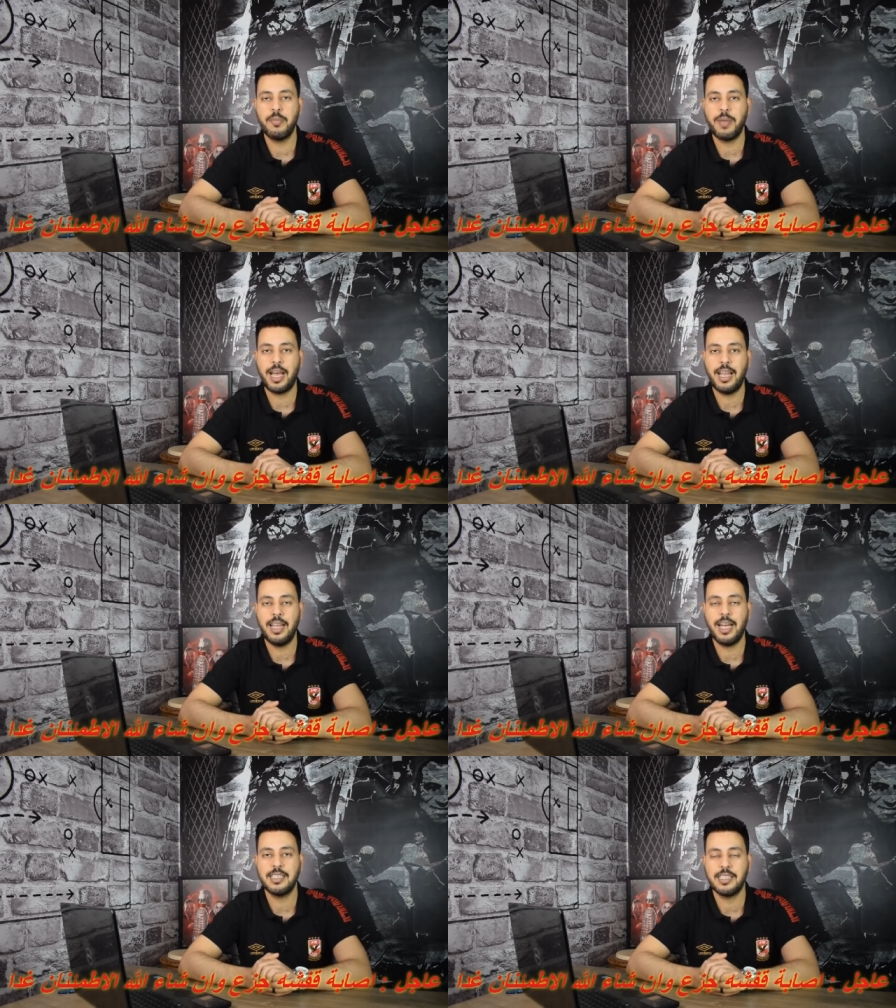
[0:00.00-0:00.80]

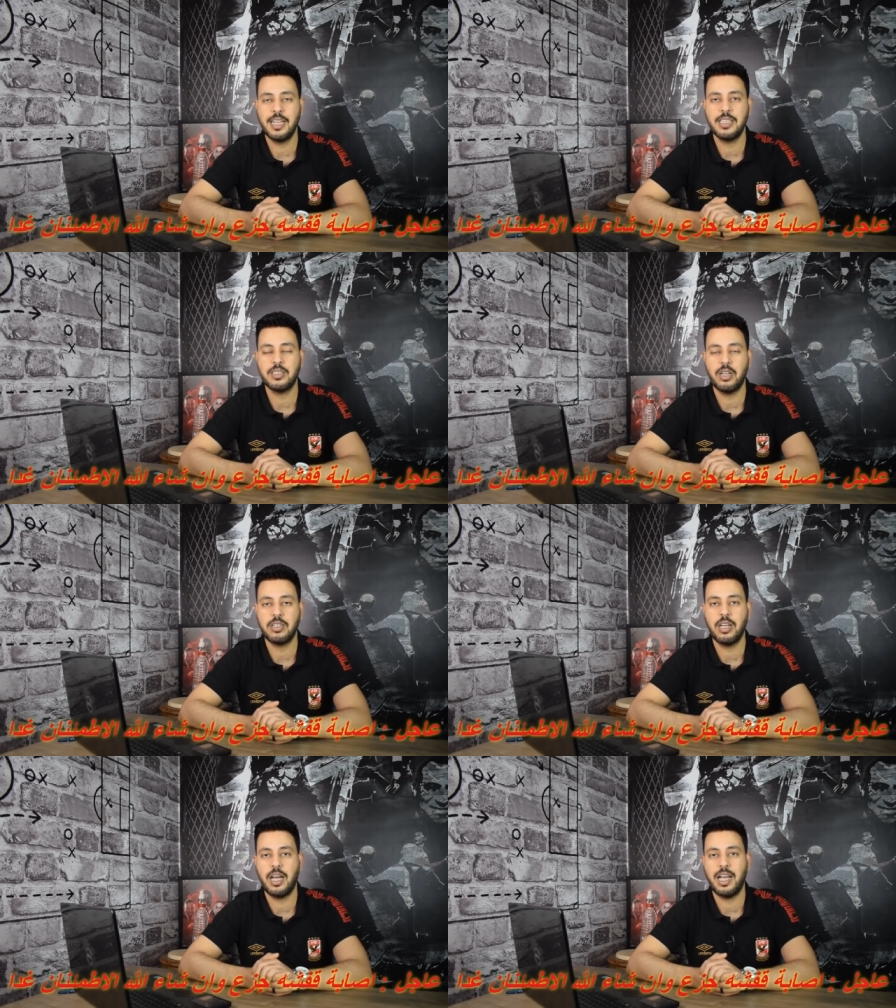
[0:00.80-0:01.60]
المحلي عشان
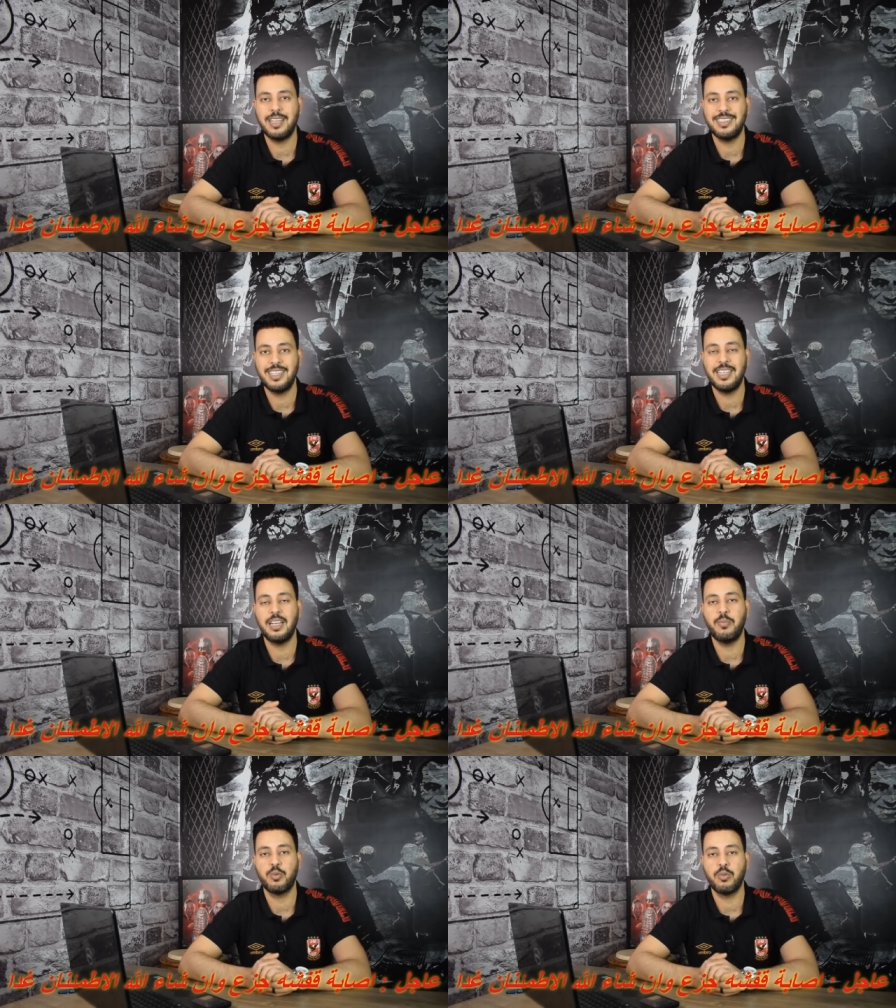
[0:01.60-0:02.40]
تضع هذه
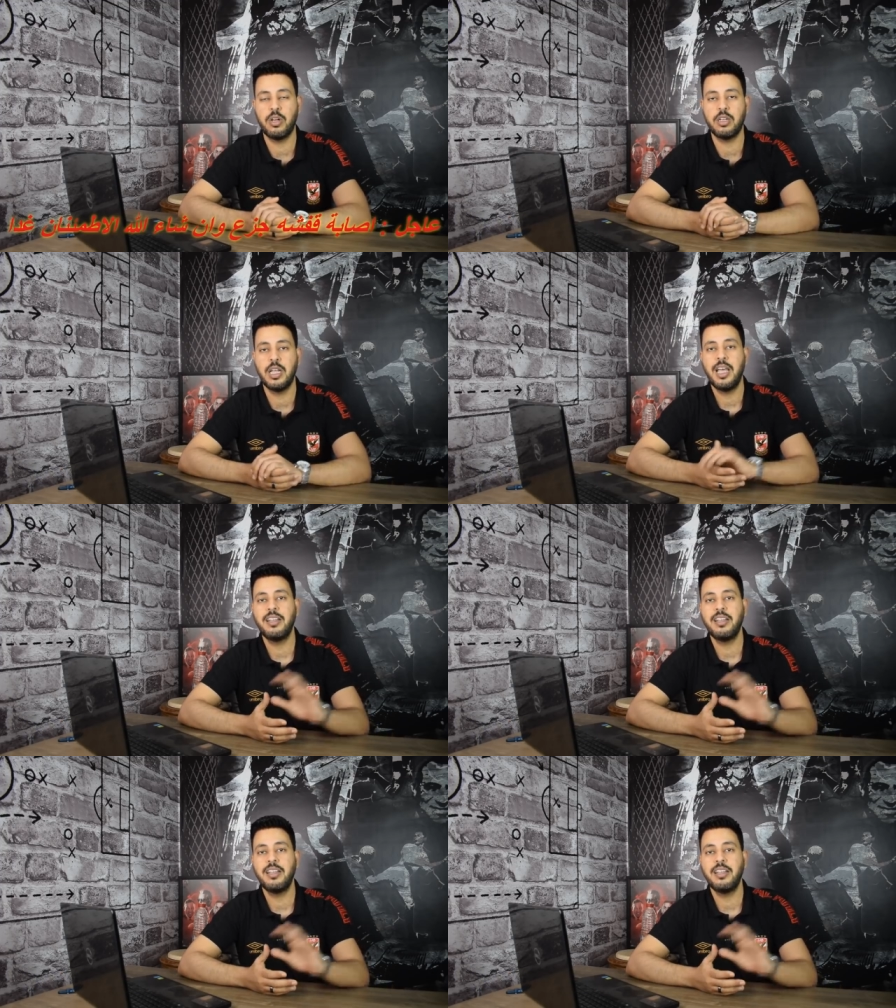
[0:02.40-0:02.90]
البطولات